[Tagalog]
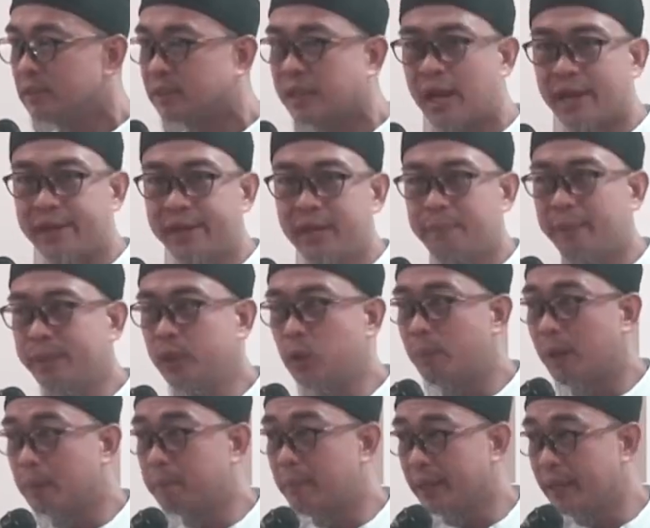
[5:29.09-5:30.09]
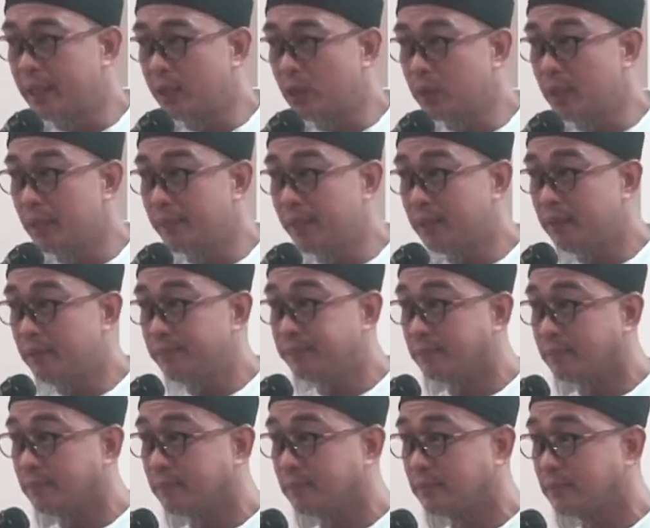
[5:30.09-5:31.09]
sa salakniban nyo bagbagiyo, di mat?
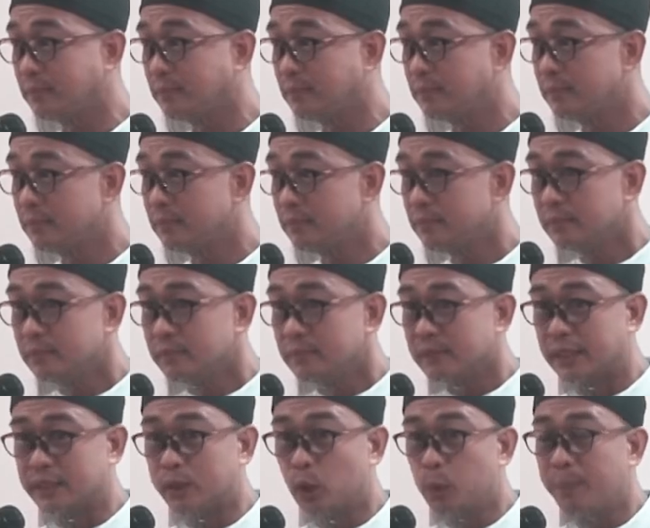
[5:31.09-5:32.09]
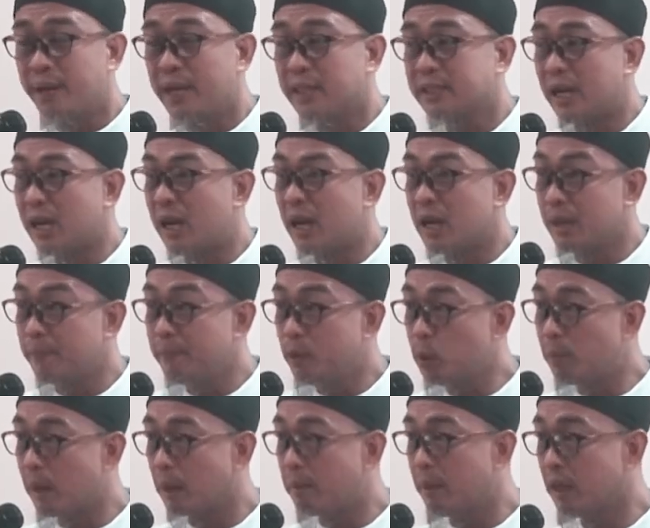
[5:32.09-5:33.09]
Kasano pa ng salaknib
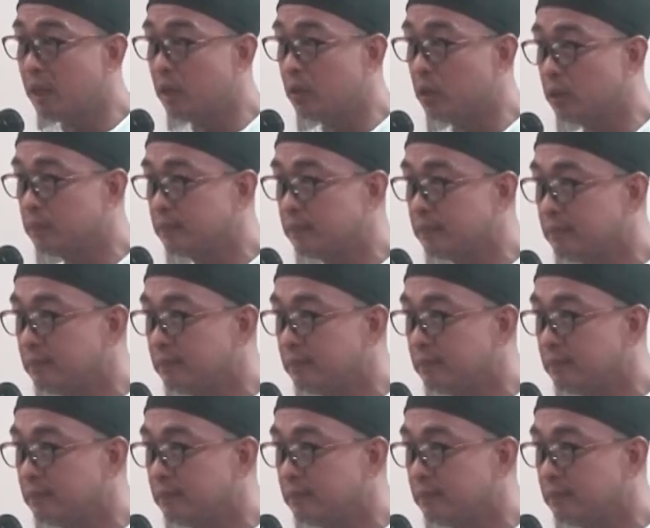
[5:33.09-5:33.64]
nyo bagbagiyo?